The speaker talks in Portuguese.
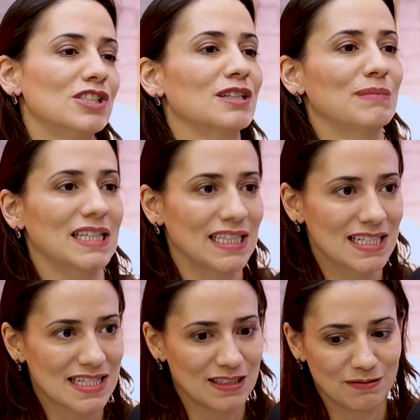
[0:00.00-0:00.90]
chamar a
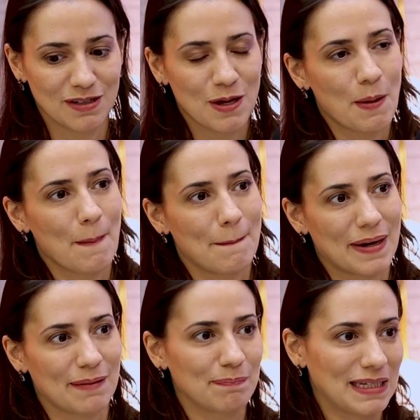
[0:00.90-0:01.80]
atenção
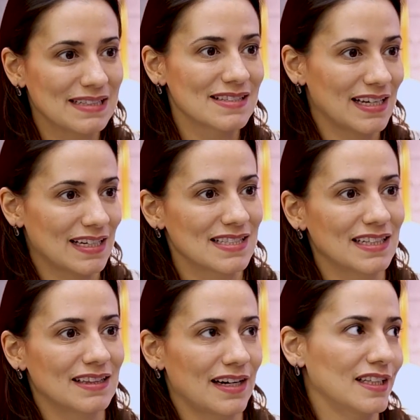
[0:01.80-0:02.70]
para pensar que se
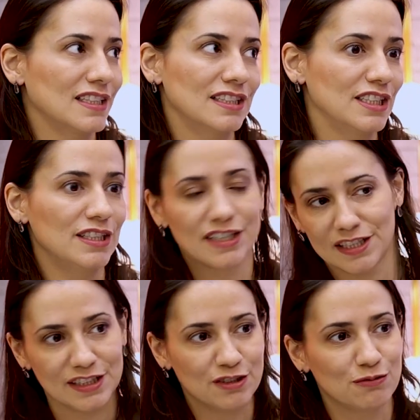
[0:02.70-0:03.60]
trata
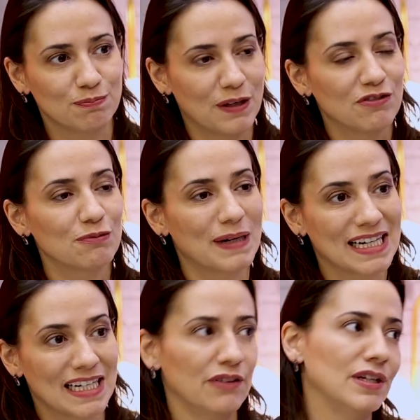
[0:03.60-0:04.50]
de, de um pênfigo
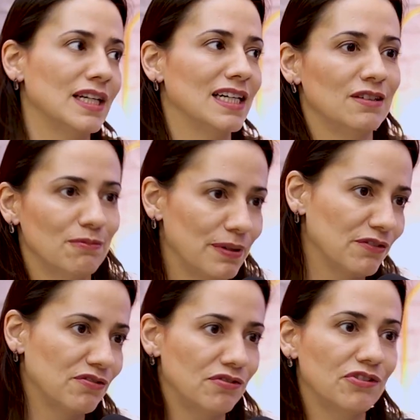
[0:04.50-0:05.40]
paranel e não um
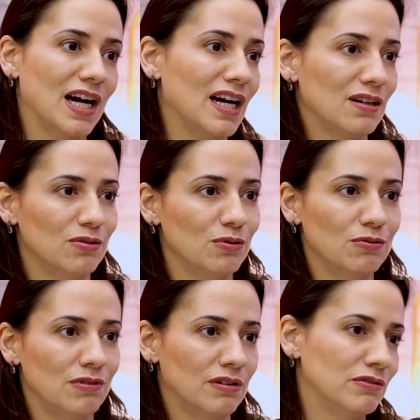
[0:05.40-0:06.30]
pênfigo vulgar
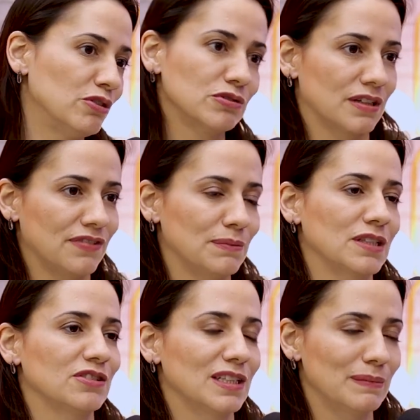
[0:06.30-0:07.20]
ou uma outra
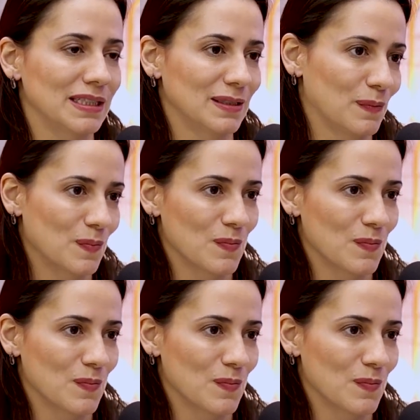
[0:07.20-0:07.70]
farmacodermia?